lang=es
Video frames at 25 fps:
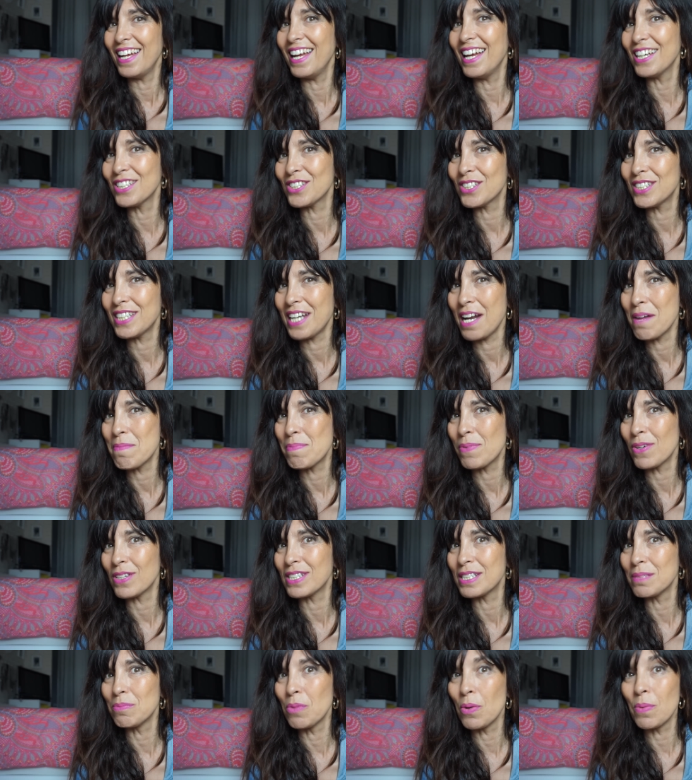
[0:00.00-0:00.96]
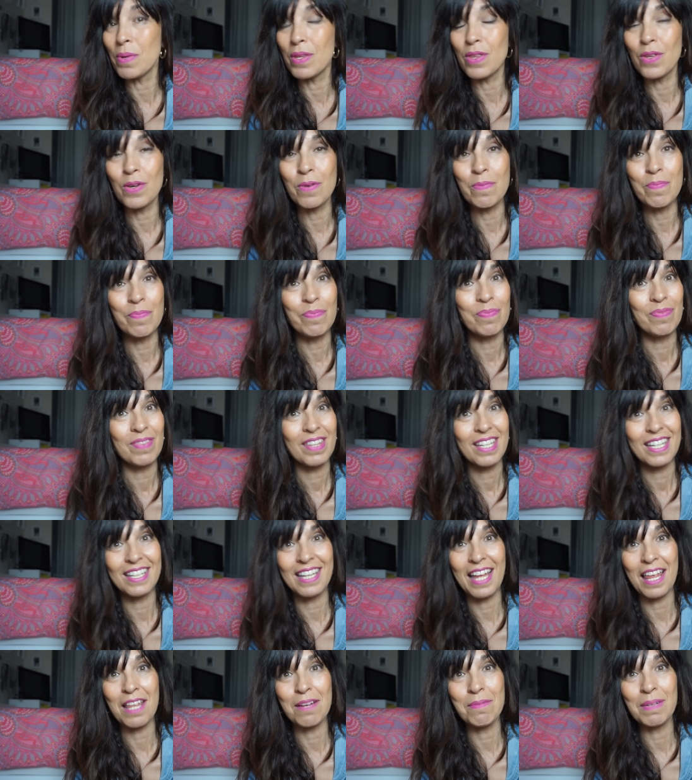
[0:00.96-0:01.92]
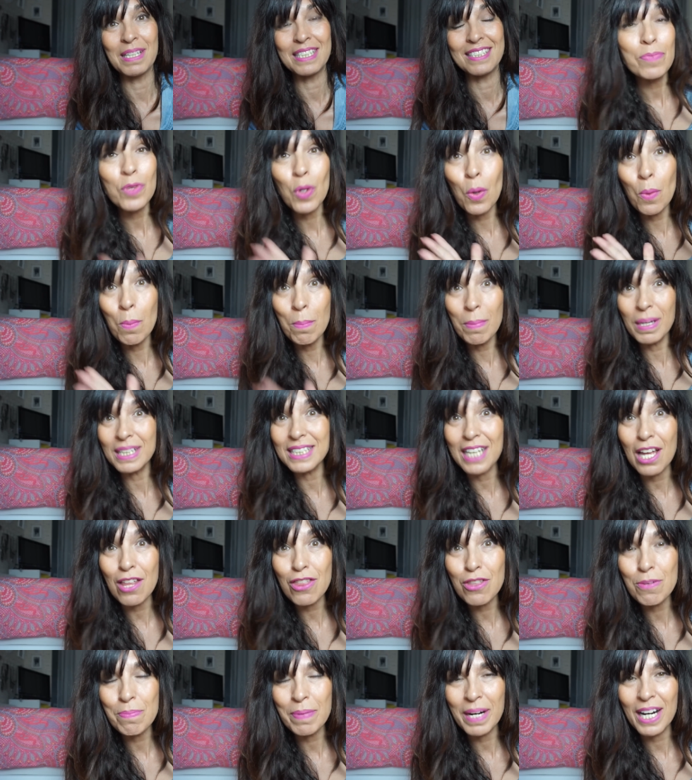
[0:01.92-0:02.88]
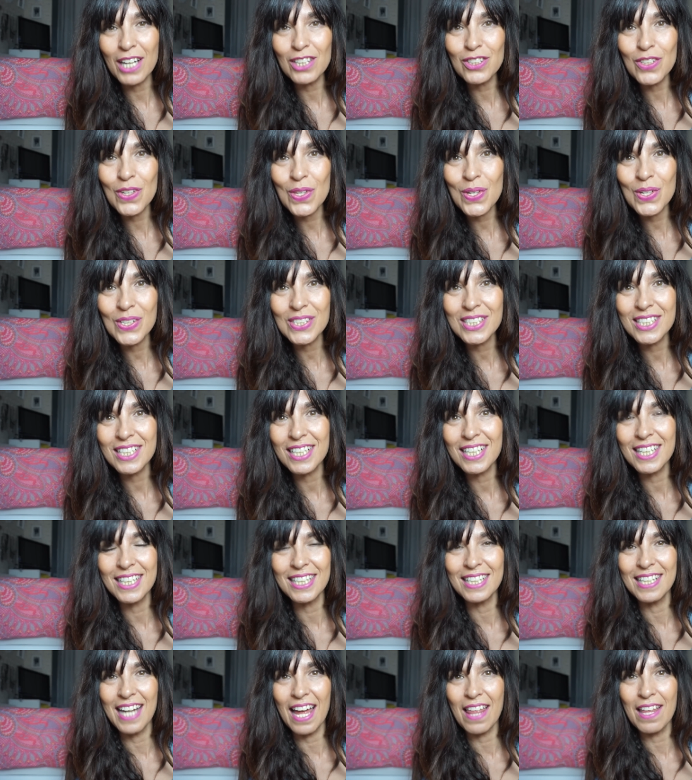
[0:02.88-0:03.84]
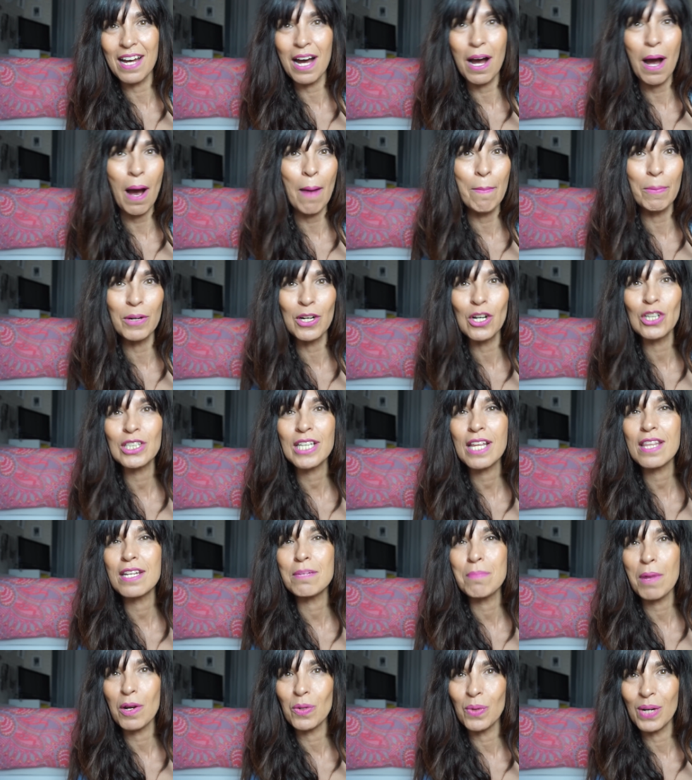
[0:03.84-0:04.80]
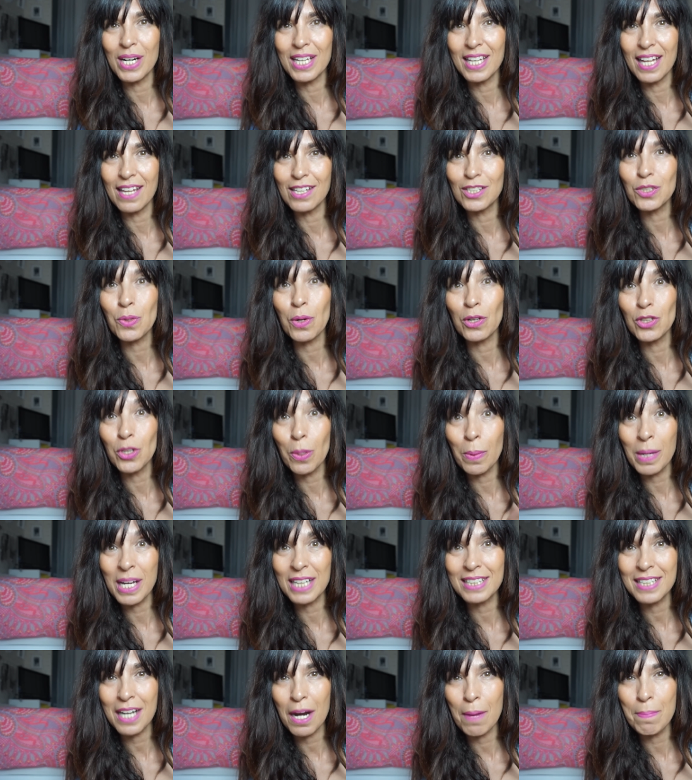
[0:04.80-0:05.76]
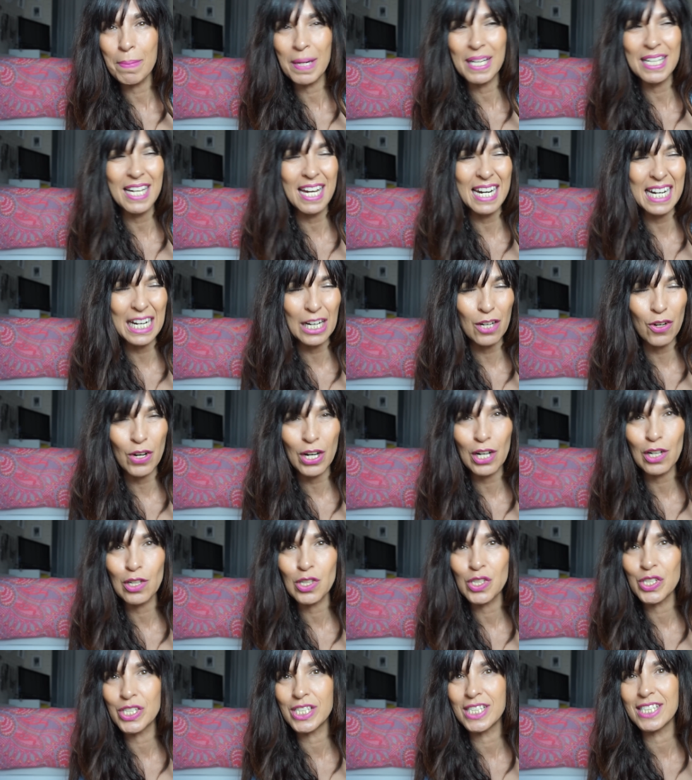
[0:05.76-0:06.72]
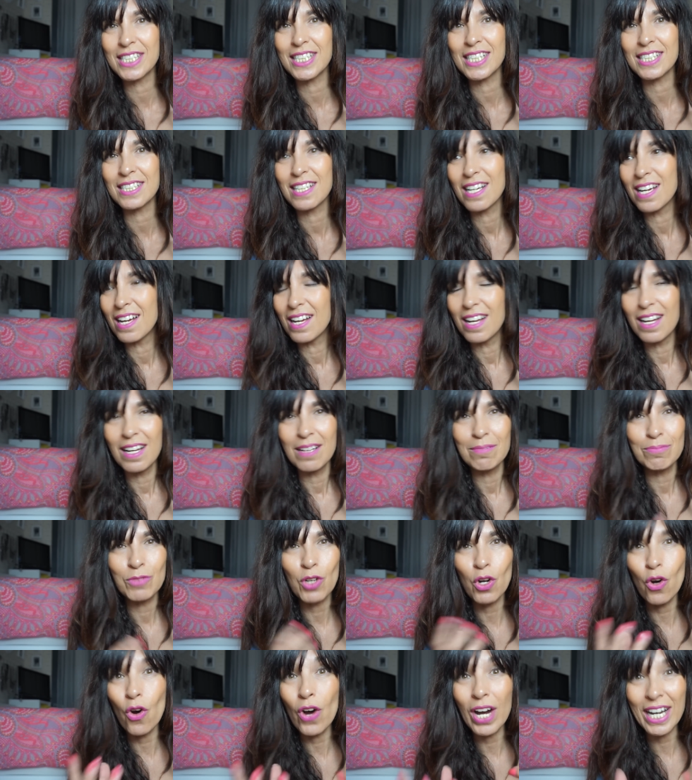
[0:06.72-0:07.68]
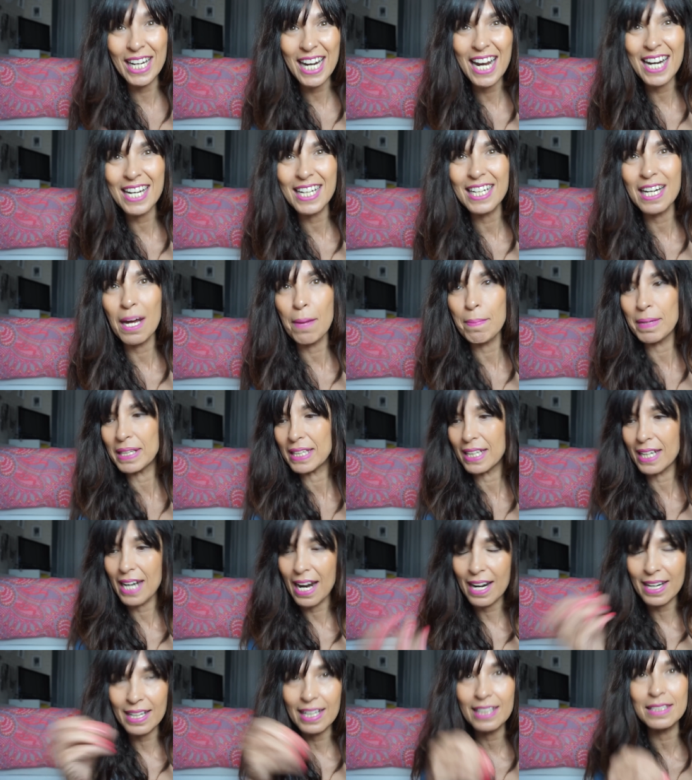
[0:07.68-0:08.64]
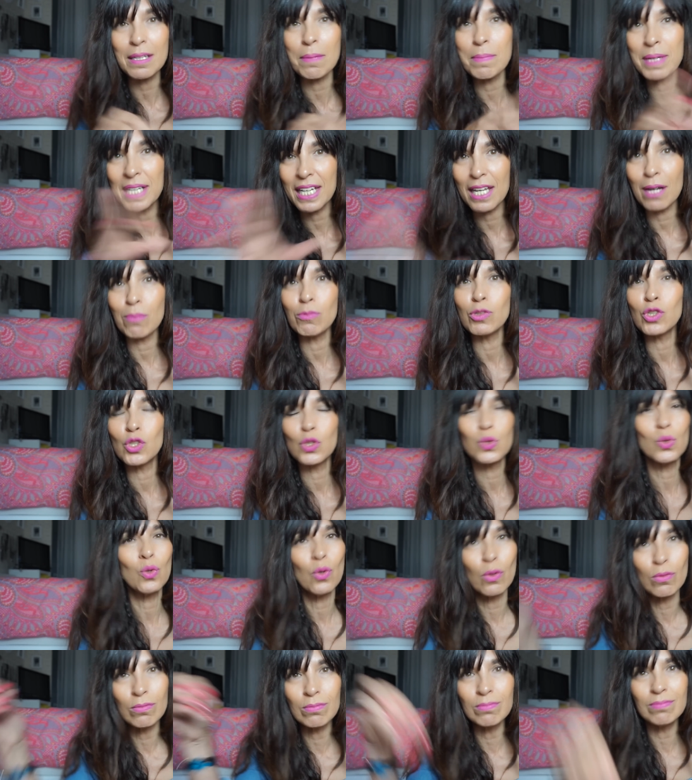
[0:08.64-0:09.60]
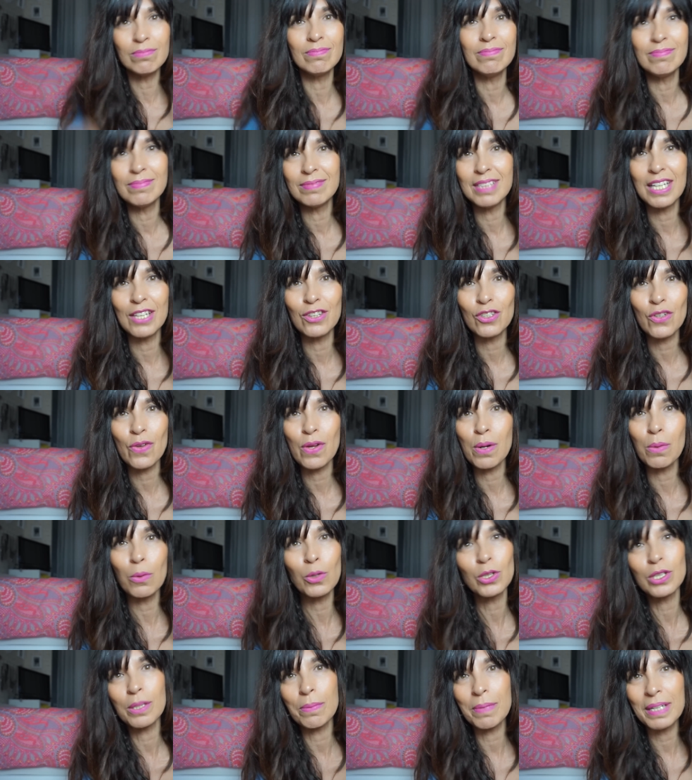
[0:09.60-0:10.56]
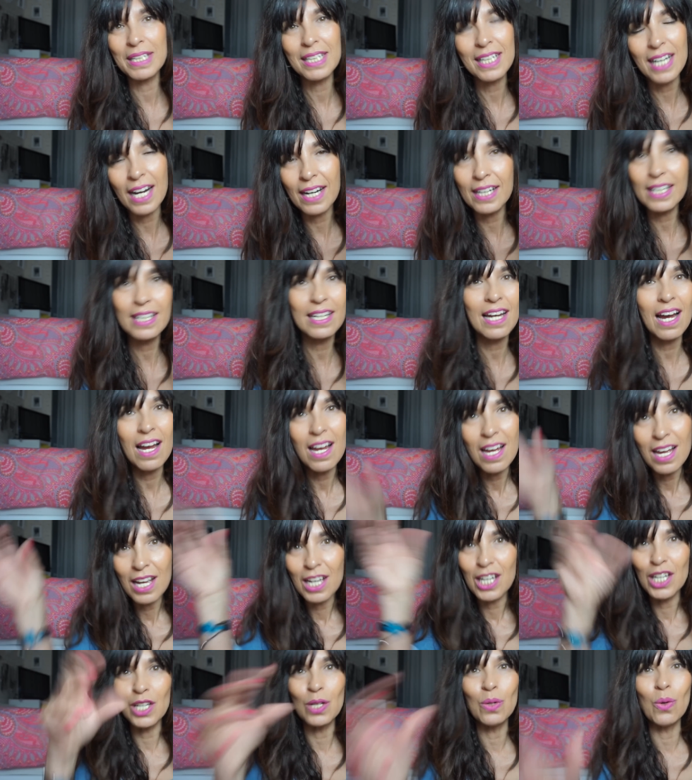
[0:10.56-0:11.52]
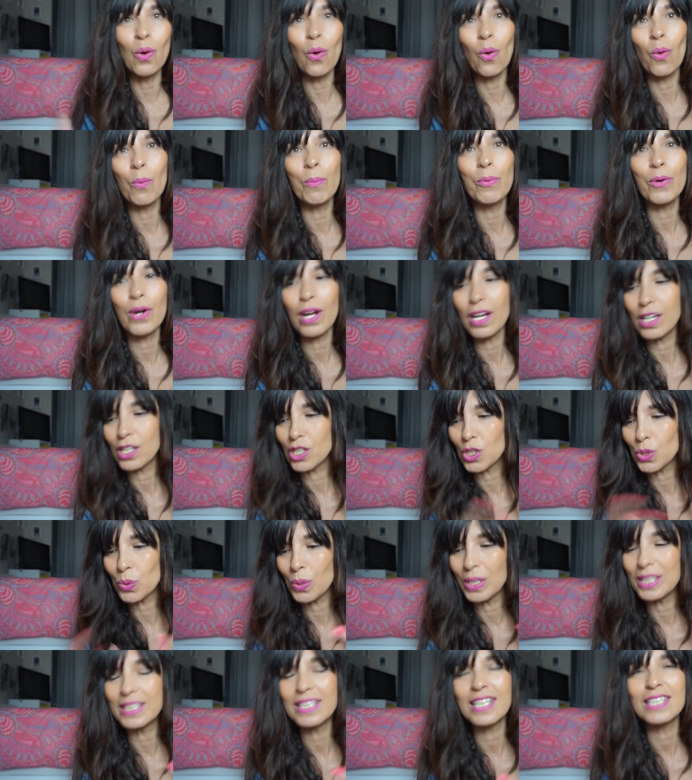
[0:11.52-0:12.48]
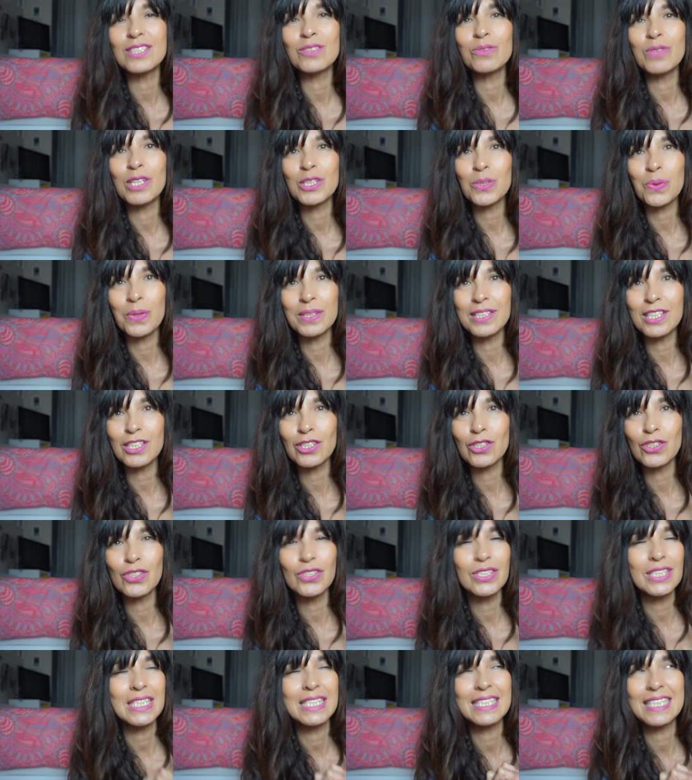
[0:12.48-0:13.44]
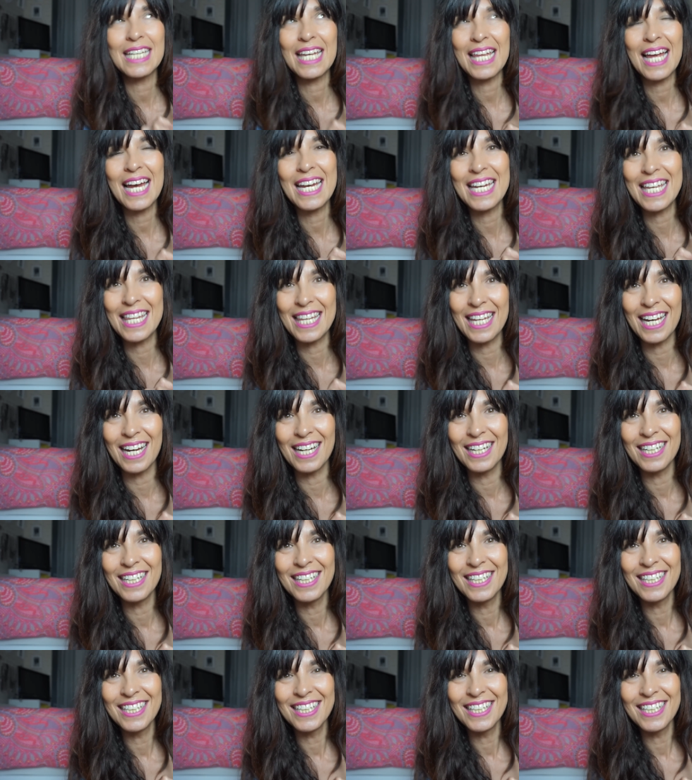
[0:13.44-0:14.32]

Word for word: Eso será el próximo vídeo. Nada más, un besazo para todos y nada, a poneros a hacer manualidades. Cuando vayáis a la playa, recoger conchitas, coger arena, meter arena, también queda muy chulo mm, dentro del bote meter arena y luego por ahí sueltas unas cuantas conchas, queda ideal.